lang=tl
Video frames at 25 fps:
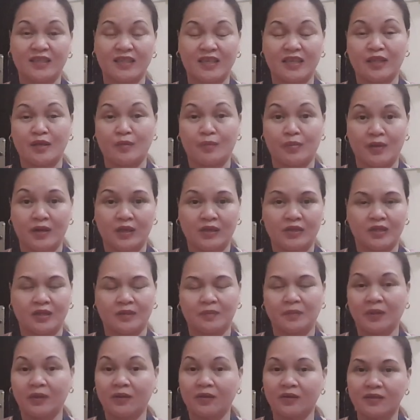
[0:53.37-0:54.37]
in the project
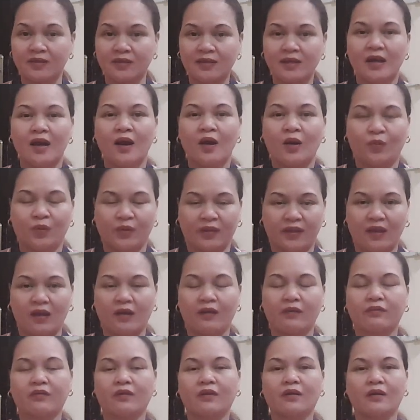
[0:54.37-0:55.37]
because
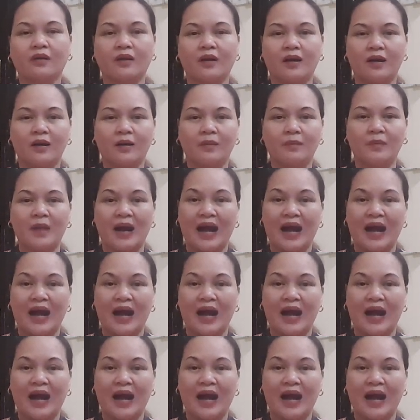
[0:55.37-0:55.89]
whatever um,